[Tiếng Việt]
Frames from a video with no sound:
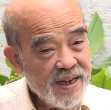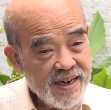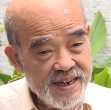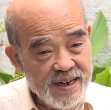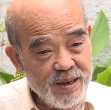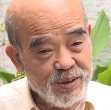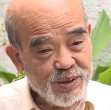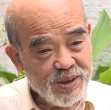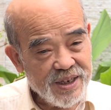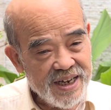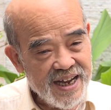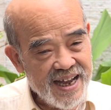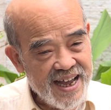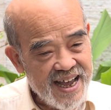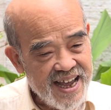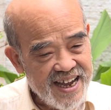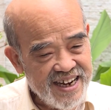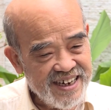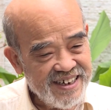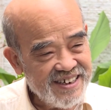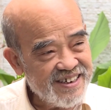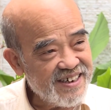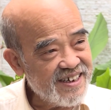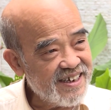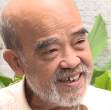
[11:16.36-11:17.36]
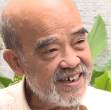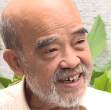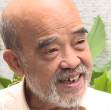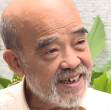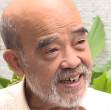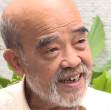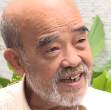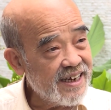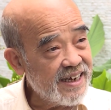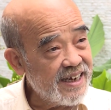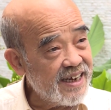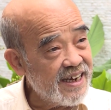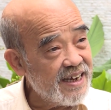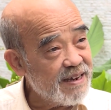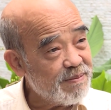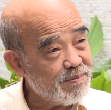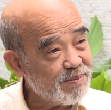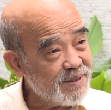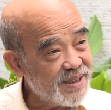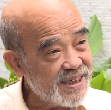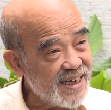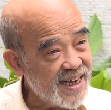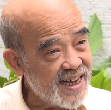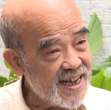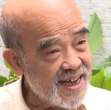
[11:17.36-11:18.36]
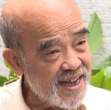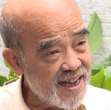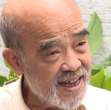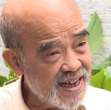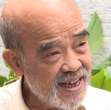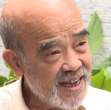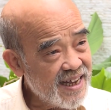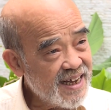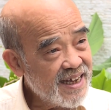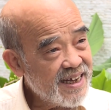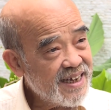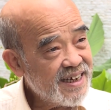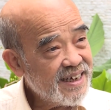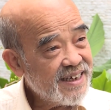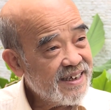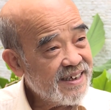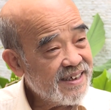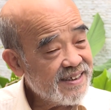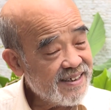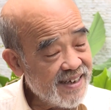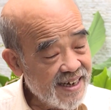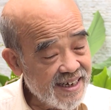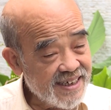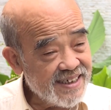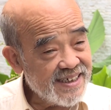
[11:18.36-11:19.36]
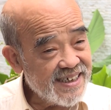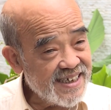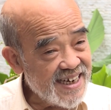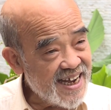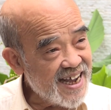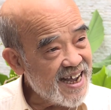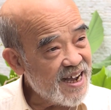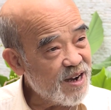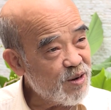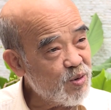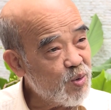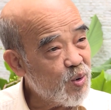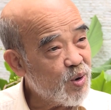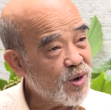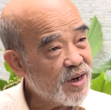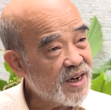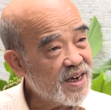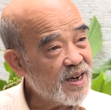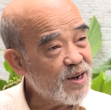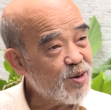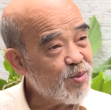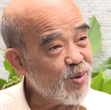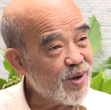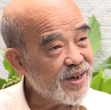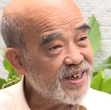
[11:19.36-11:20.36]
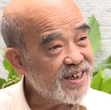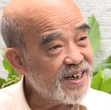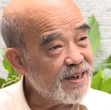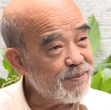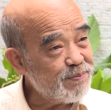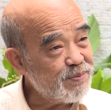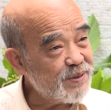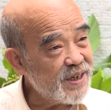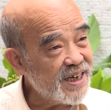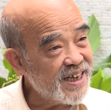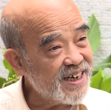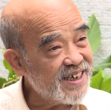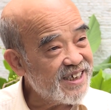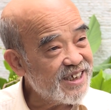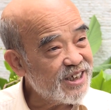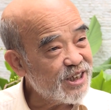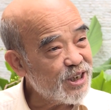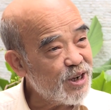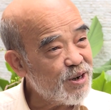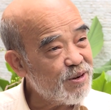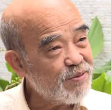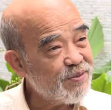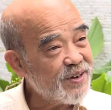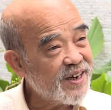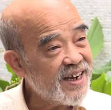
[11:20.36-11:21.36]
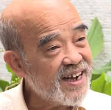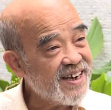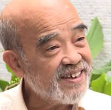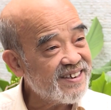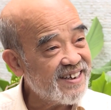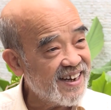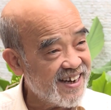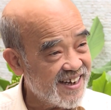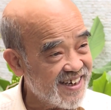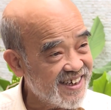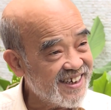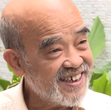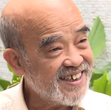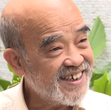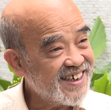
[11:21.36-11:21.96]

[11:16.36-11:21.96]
Điều thứ hai nữa là cái kiểm tra thanh tra của cơ quan cấp trên so với các tỉnh